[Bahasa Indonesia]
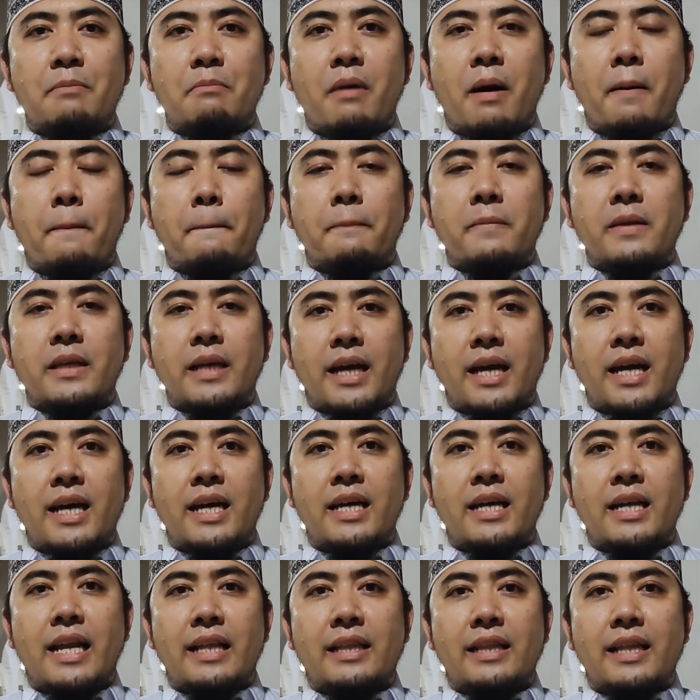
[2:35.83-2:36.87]

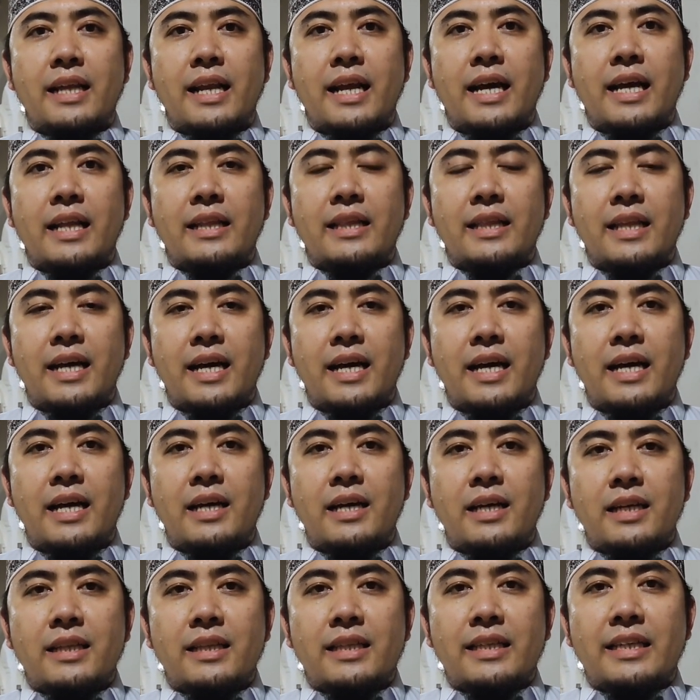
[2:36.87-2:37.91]
imamnya rata-rata
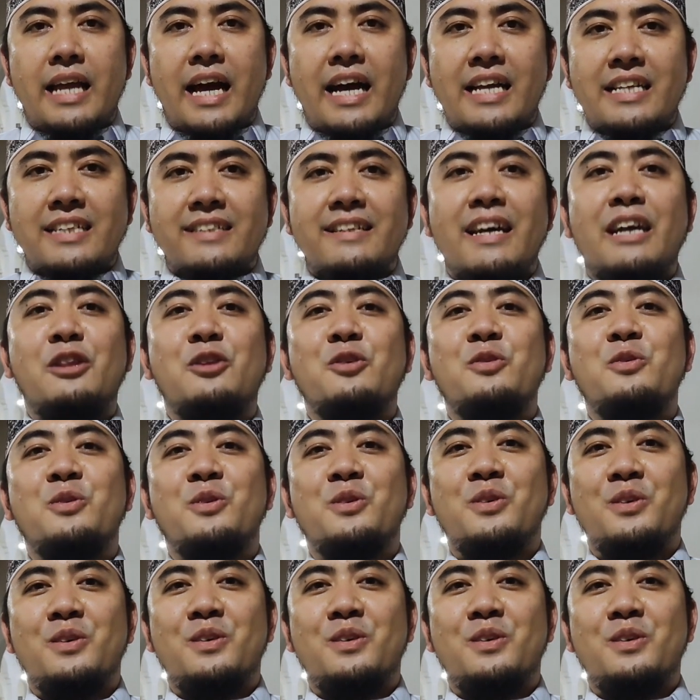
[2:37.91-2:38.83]
tidak hanya satu.